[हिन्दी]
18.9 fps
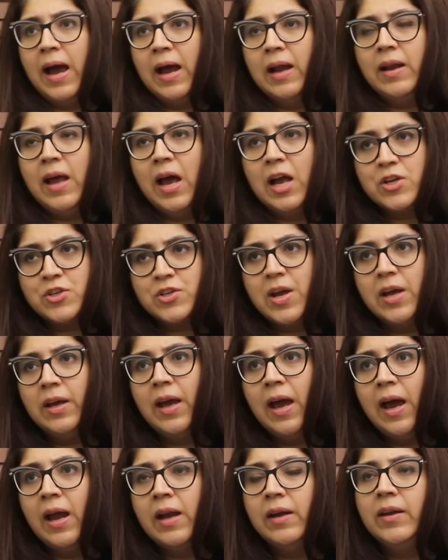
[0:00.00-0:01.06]
एड हैश टैग
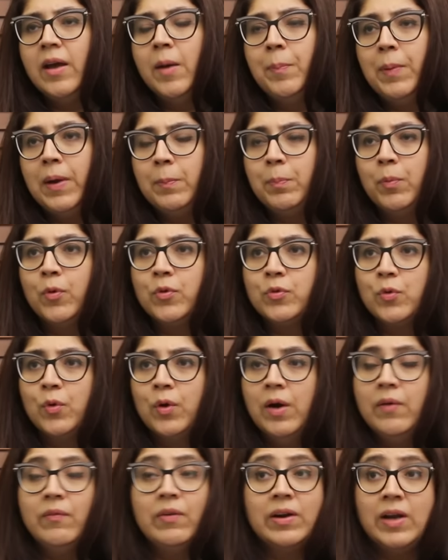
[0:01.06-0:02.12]
एड या पेड पोस्ट
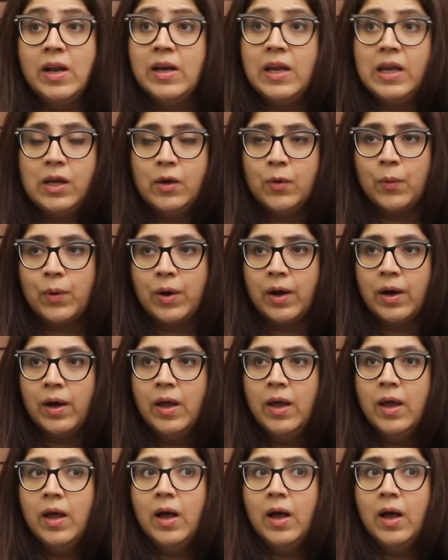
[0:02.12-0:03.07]
होगा वरना नहीं होगा